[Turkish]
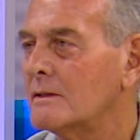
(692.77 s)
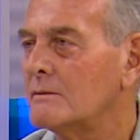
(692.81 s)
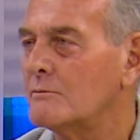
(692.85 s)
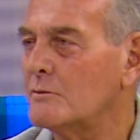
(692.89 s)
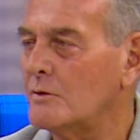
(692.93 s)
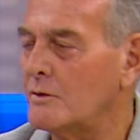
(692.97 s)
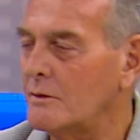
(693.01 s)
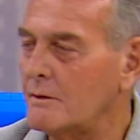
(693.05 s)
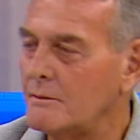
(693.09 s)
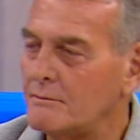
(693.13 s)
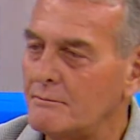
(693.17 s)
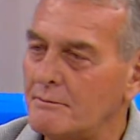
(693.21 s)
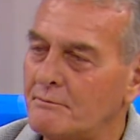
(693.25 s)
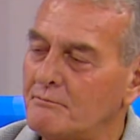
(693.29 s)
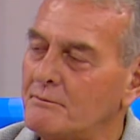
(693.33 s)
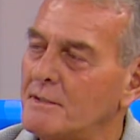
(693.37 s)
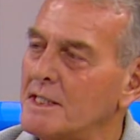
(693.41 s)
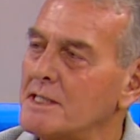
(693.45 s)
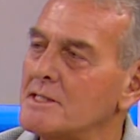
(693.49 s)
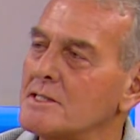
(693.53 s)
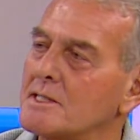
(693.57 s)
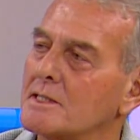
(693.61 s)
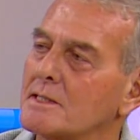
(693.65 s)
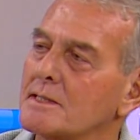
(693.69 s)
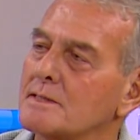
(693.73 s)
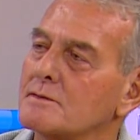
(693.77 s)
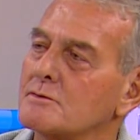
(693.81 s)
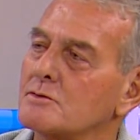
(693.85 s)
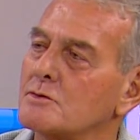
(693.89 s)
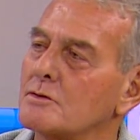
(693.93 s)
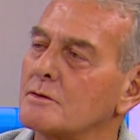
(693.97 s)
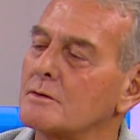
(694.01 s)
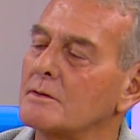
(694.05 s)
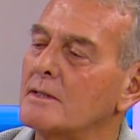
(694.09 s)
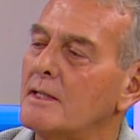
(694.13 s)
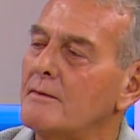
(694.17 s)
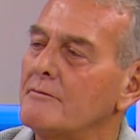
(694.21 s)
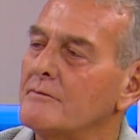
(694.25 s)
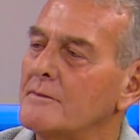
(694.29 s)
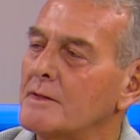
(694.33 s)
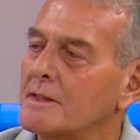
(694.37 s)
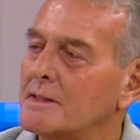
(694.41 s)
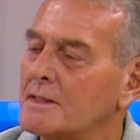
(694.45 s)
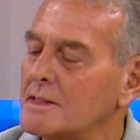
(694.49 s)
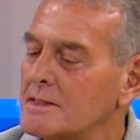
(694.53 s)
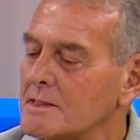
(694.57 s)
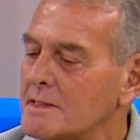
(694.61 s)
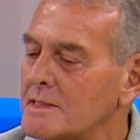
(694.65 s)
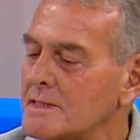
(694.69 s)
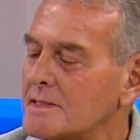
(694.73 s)
Bu birinci kısmı sorun.
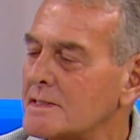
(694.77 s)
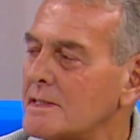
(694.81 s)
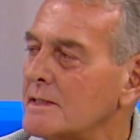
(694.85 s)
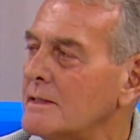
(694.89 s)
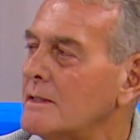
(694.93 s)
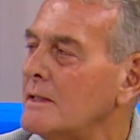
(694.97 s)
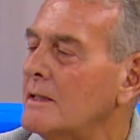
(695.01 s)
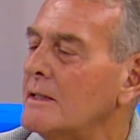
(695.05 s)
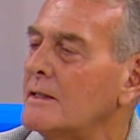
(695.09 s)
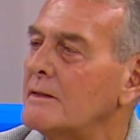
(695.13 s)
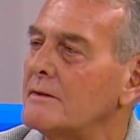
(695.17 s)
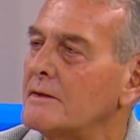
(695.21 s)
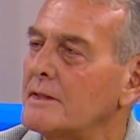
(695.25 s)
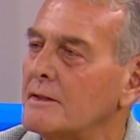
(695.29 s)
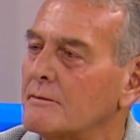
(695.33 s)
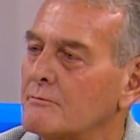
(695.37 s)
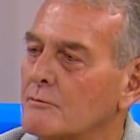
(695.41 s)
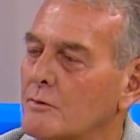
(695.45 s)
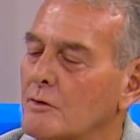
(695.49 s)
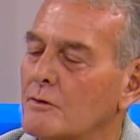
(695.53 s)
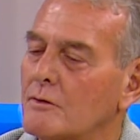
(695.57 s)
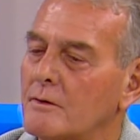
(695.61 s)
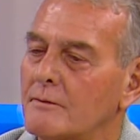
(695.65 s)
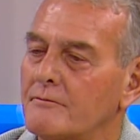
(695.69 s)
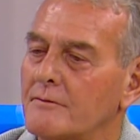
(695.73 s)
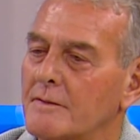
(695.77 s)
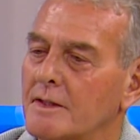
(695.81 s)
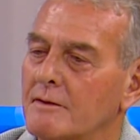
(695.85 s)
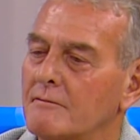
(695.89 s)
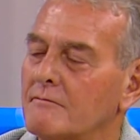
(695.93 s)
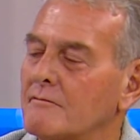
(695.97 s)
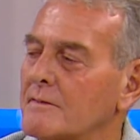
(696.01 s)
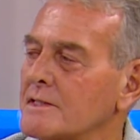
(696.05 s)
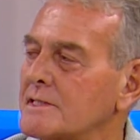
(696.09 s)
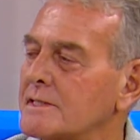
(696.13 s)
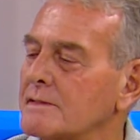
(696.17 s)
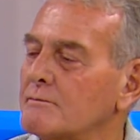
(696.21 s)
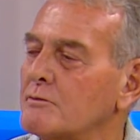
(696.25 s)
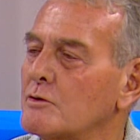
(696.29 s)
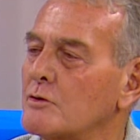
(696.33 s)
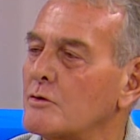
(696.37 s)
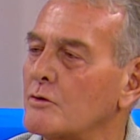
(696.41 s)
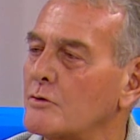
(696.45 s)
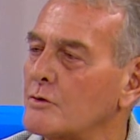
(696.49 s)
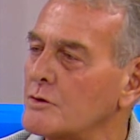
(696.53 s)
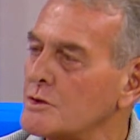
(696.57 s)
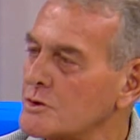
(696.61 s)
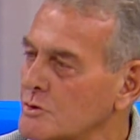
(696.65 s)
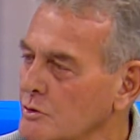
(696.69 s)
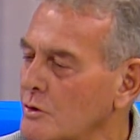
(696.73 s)
İkincisi bu invaziv
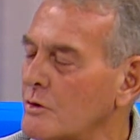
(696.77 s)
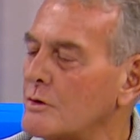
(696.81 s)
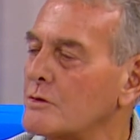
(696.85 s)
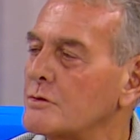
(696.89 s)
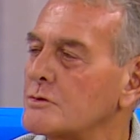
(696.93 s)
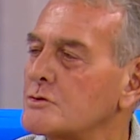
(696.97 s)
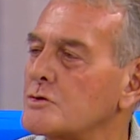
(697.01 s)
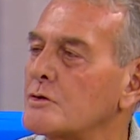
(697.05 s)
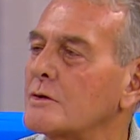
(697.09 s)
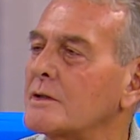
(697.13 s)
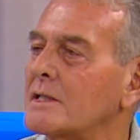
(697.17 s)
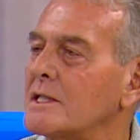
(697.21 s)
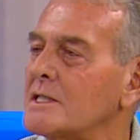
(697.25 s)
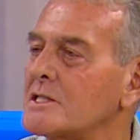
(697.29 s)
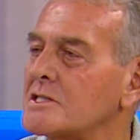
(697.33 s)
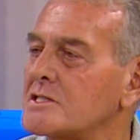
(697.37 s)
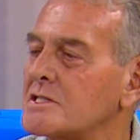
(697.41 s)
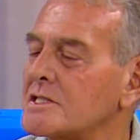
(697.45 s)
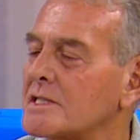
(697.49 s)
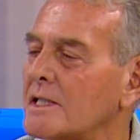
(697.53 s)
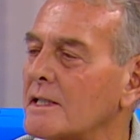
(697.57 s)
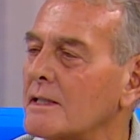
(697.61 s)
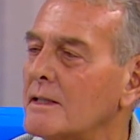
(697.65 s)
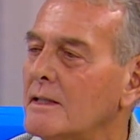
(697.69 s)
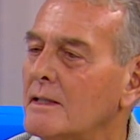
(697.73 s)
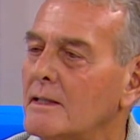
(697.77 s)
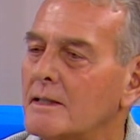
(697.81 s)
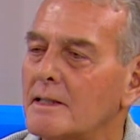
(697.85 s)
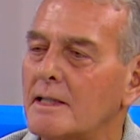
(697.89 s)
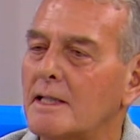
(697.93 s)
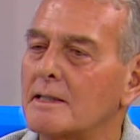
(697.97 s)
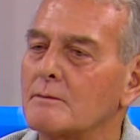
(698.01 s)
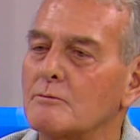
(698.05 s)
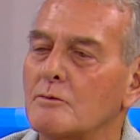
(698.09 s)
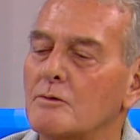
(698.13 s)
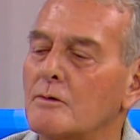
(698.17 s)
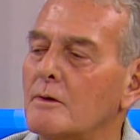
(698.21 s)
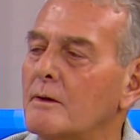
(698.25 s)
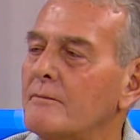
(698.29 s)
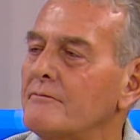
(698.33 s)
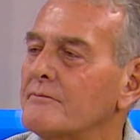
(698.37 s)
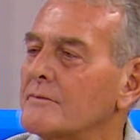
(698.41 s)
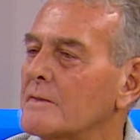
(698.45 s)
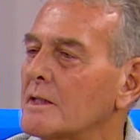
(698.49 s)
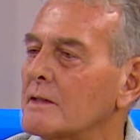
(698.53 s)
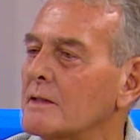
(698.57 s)
bronkoloji doğru çok gelişecek. Yani bunu